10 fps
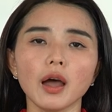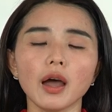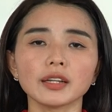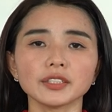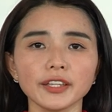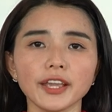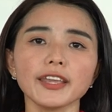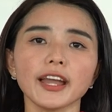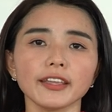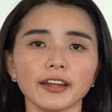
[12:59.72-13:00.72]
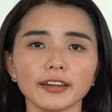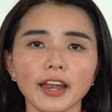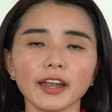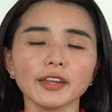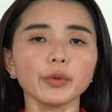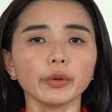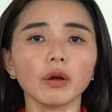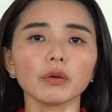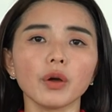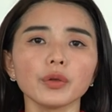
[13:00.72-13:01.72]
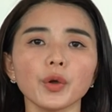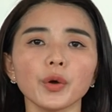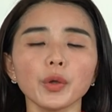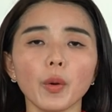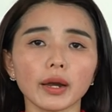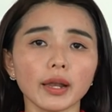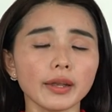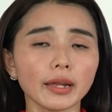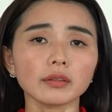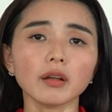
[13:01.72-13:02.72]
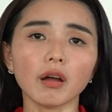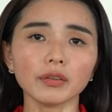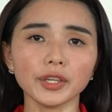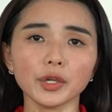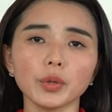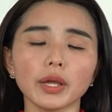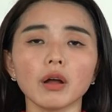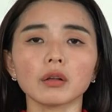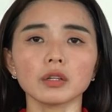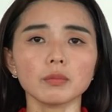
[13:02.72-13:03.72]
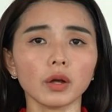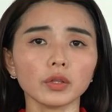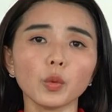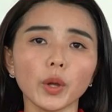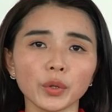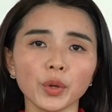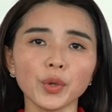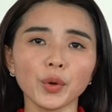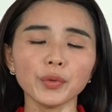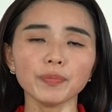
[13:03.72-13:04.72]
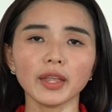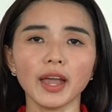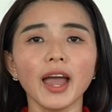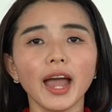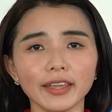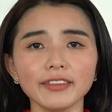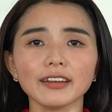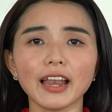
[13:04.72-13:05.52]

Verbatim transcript: à, sẽ dễ dàng nhận ra nếu như con nói dối hoặc là đánh con nhiều để con từ bỏ thói quen nói dối. Hãy dừng